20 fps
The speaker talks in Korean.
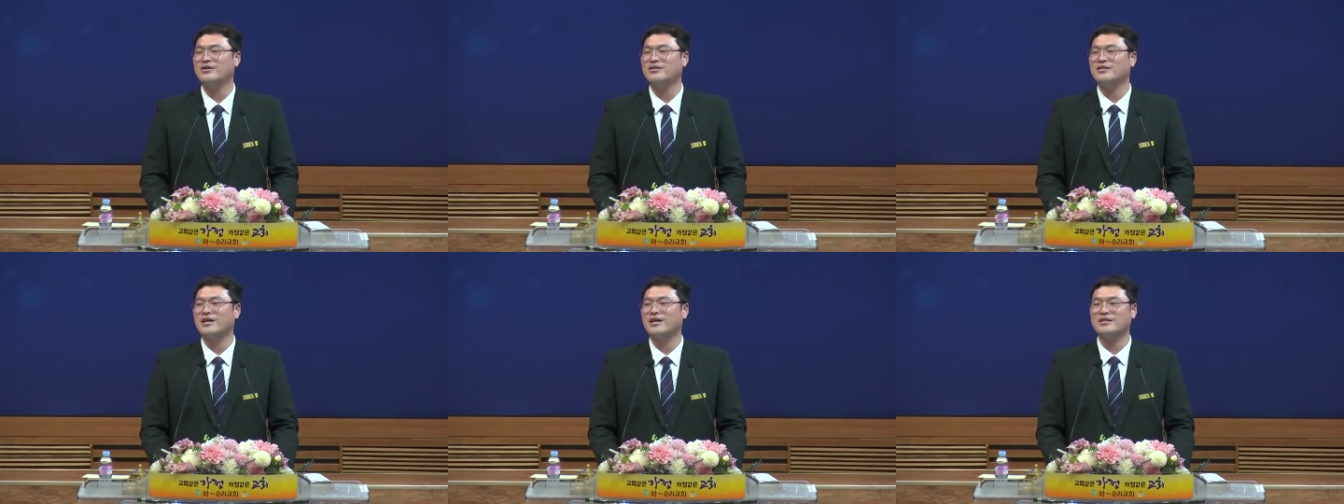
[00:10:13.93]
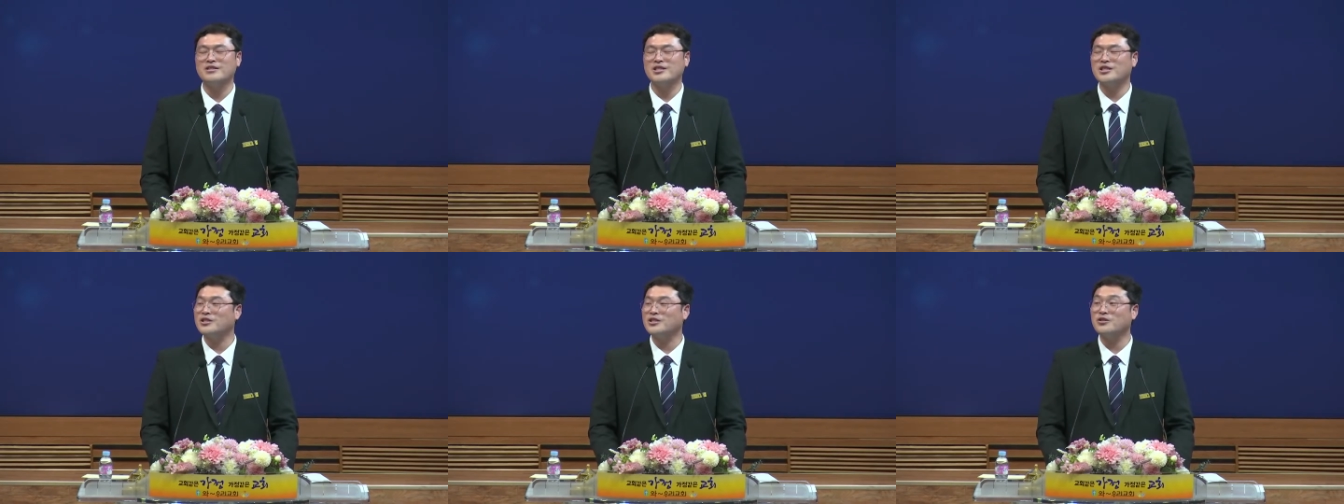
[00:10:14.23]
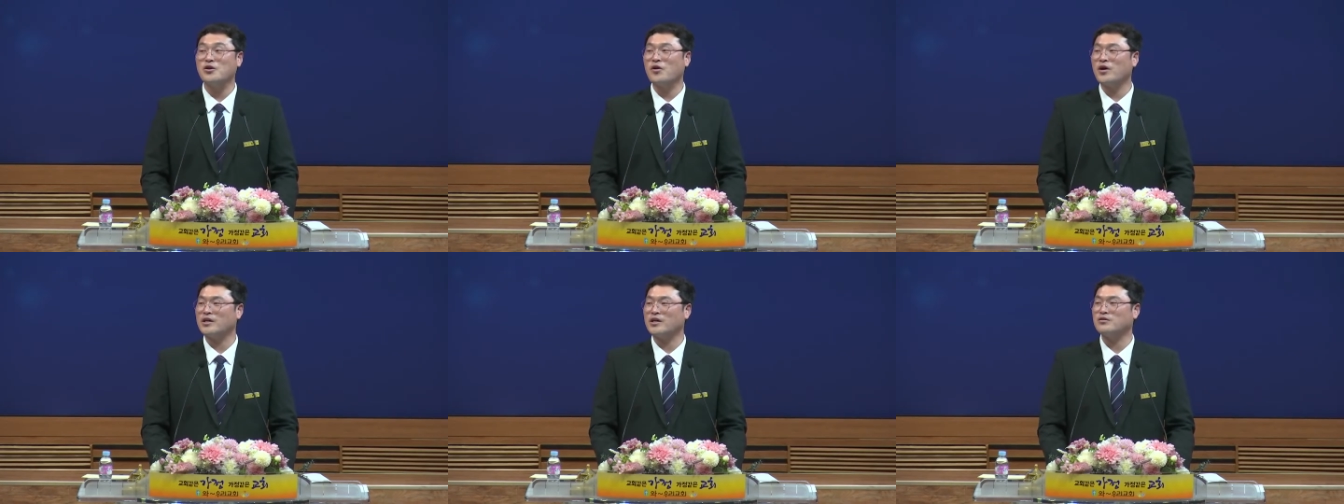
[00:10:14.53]
나는
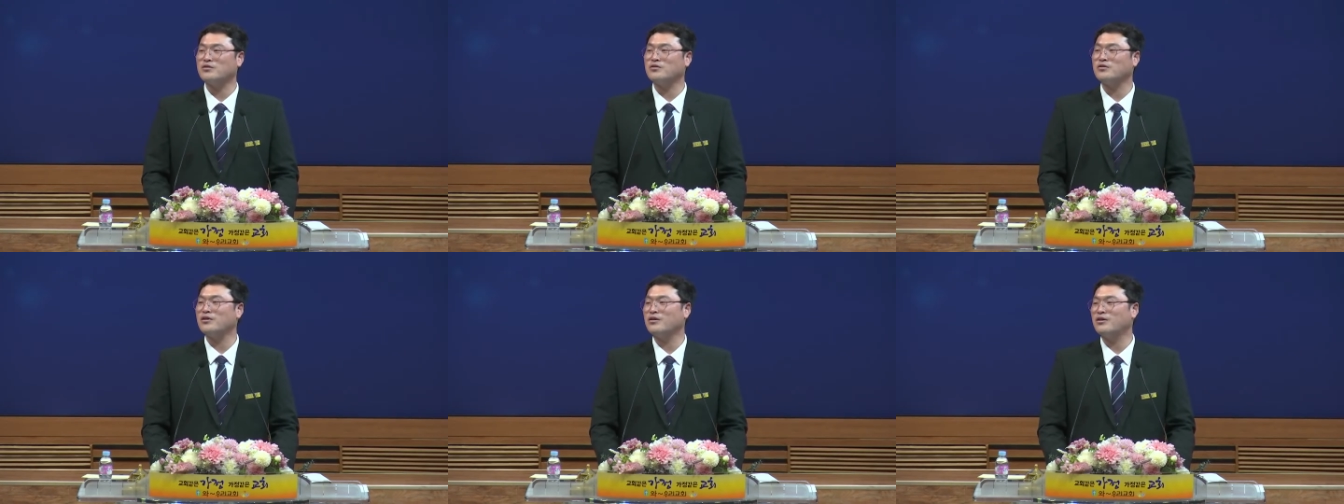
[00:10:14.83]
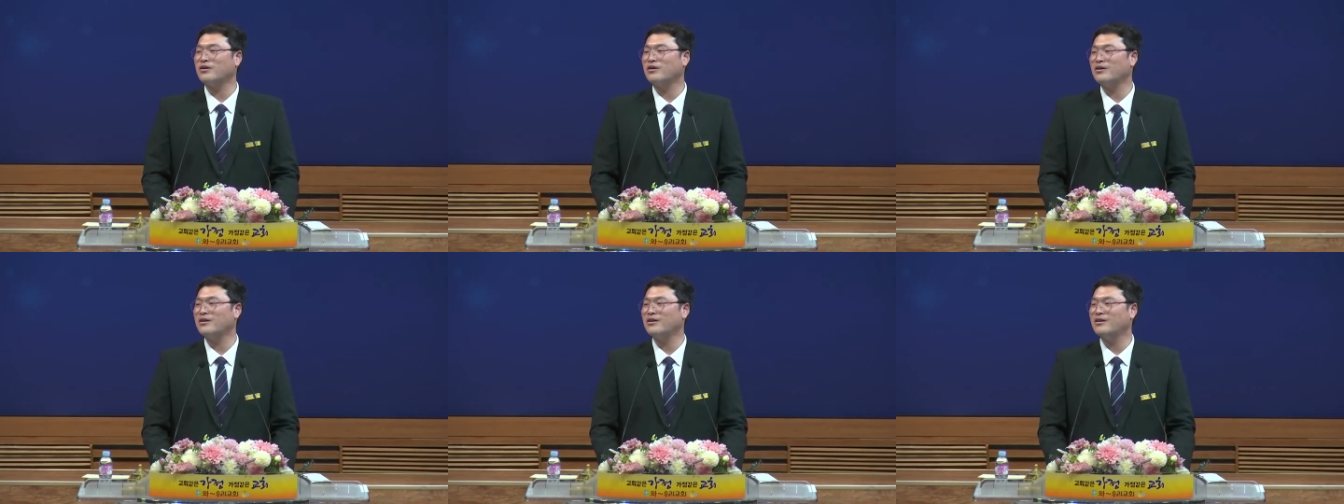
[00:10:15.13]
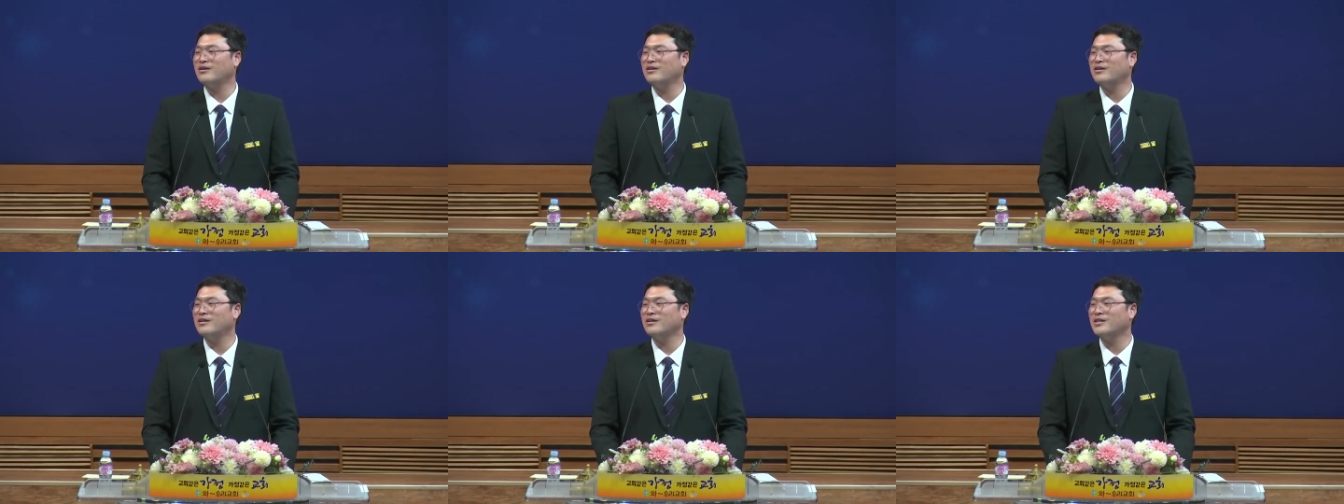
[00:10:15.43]
신경 안 써.
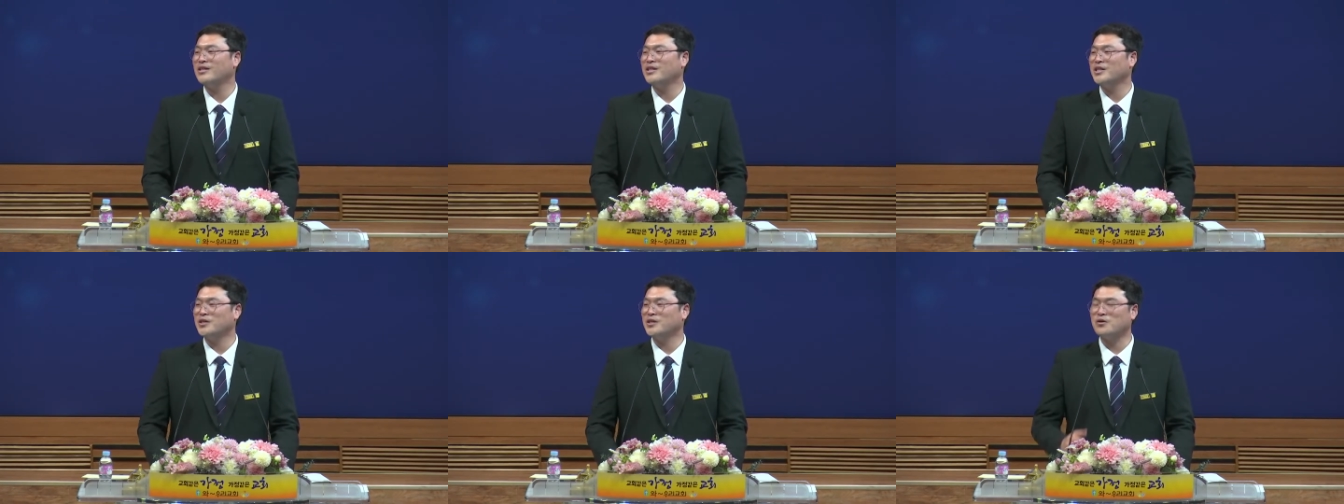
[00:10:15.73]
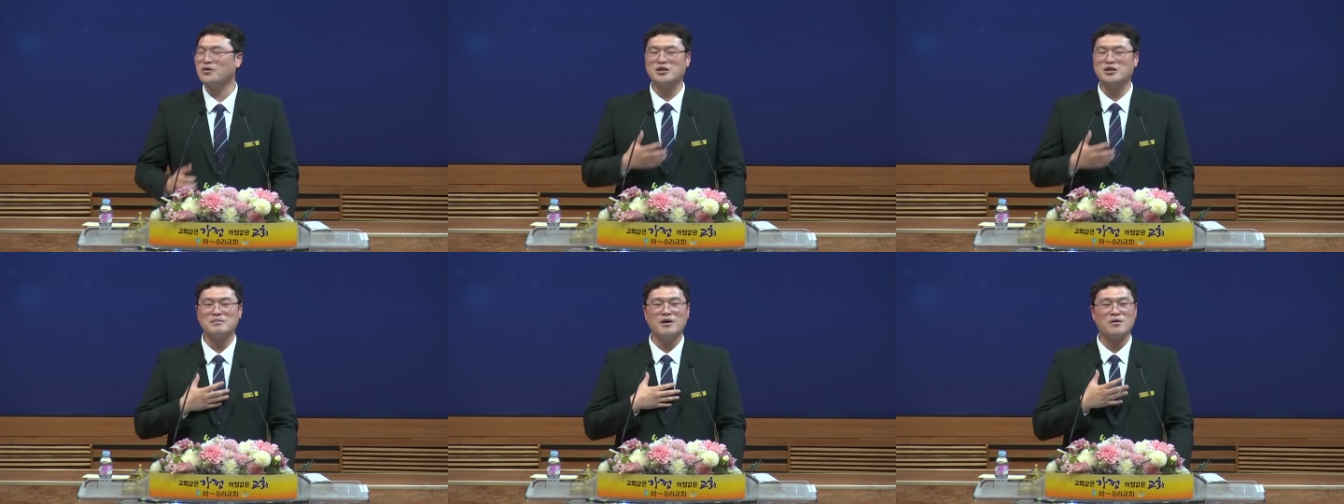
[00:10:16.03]
이것이